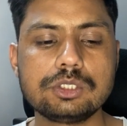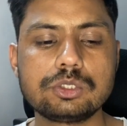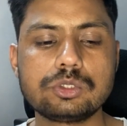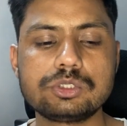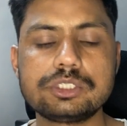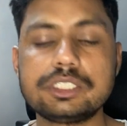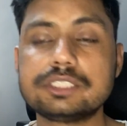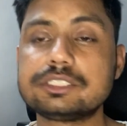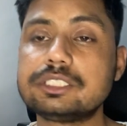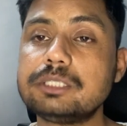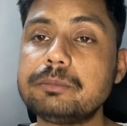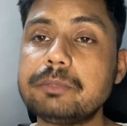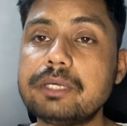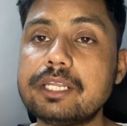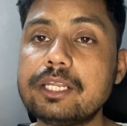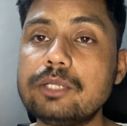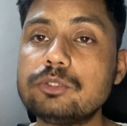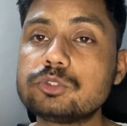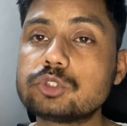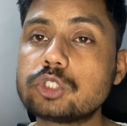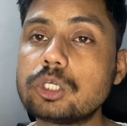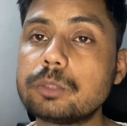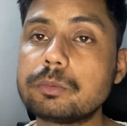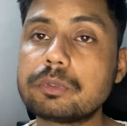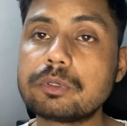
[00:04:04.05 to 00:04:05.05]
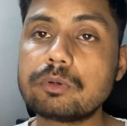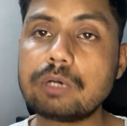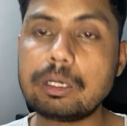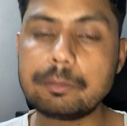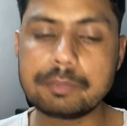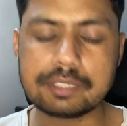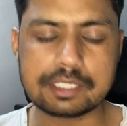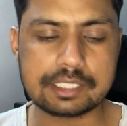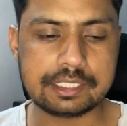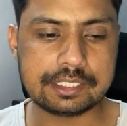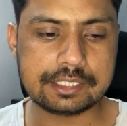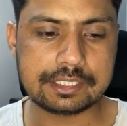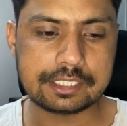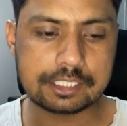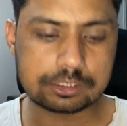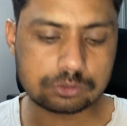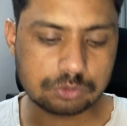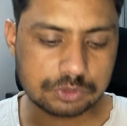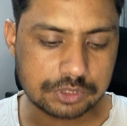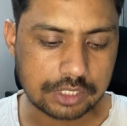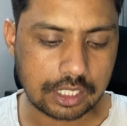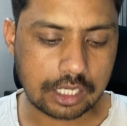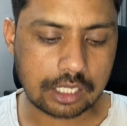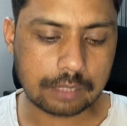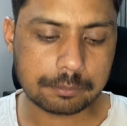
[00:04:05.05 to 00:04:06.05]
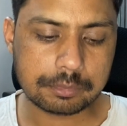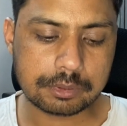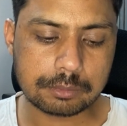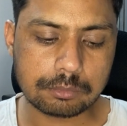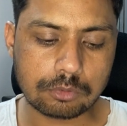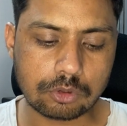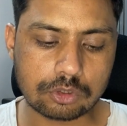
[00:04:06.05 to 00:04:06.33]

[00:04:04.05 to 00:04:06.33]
तो जैसे ही मैंने उसके ऊपर वहाँ पे क्लिक किया तो यहाँ पे